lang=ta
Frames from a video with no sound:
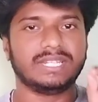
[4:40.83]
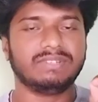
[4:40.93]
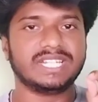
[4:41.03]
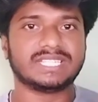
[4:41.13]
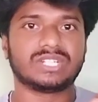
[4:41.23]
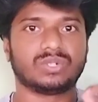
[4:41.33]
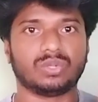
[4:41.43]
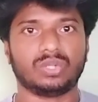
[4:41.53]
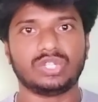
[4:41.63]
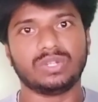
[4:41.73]
விஜய் சார் சொன்ன
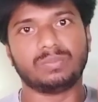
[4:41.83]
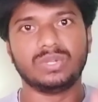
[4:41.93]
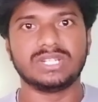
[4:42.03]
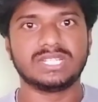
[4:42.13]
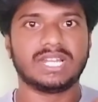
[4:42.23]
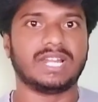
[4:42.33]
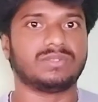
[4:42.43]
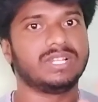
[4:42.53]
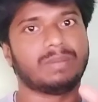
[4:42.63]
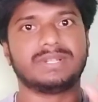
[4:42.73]
குட்டி ஸ்டோரி பிடிச்சிருந்துச்சா இல்லையான்னு
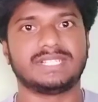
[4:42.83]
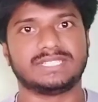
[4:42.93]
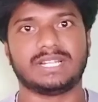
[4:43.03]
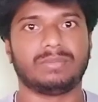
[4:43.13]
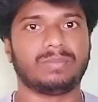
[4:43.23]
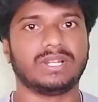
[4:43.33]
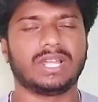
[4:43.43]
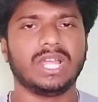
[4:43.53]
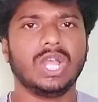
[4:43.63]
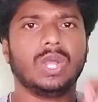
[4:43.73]
சொல்லி கமெண்ட் செக்ஷன் கமெண்ட்
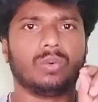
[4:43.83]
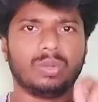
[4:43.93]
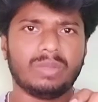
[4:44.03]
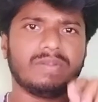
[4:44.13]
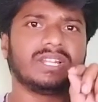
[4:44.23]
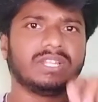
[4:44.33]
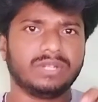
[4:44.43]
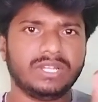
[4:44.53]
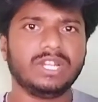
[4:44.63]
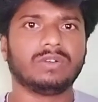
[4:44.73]
பண்ணுங்கள் உண்மையாகவே எங்கள்
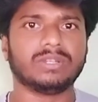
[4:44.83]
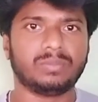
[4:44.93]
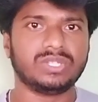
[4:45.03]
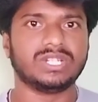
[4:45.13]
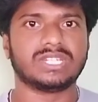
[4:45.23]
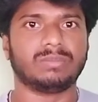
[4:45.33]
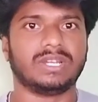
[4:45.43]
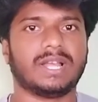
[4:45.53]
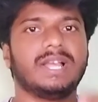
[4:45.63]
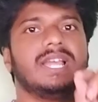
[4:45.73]
வீடியோ வந்து பிடிச்சிருந்துச்சு
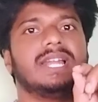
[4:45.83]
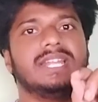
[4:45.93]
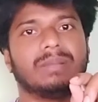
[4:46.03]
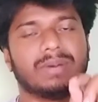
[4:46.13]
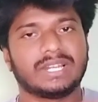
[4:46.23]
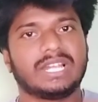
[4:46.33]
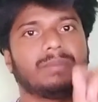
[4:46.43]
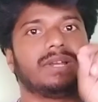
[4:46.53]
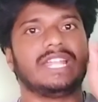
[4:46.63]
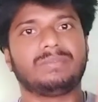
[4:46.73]
அப்படின்னா நீங்கள்
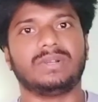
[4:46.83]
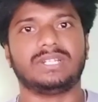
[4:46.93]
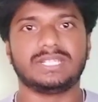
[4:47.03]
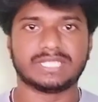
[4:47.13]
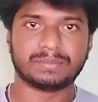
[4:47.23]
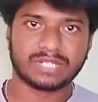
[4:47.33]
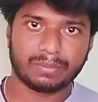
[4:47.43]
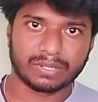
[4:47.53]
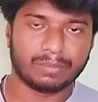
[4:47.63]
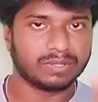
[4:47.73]
மறக்காமல் லைக் பண்ணிட்டு சப்ஸ்கிரைப்
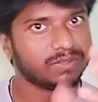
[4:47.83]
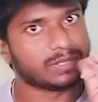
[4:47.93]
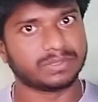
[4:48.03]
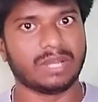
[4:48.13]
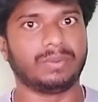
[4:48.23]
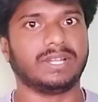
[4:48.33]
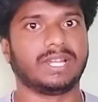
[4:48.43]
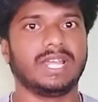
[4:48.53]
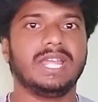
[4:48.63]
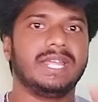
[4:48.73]
பண்ணாமல் இருக்கும் சப்ஸ்கிரைப் பண்ணிடுங்க
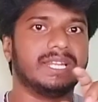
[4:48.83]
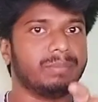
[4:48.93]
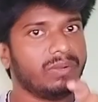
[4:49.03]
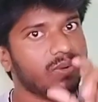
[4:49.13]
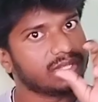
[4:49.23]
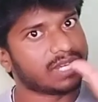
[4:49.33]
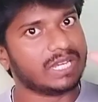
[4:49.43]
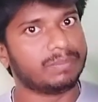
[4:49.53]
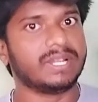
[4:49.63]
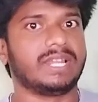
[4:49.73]
இந்தமாதிரி வீடியோஸ்
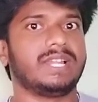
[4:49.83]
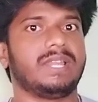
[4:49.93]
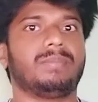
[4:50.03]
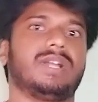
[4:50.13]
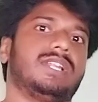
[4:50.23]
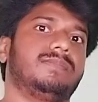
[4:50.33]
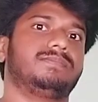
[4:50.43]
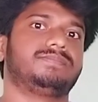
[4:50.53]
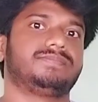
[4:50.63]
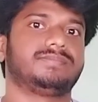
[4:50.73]
கண்டிப்பாக நிறைய நிறைய பார்க்கலாம்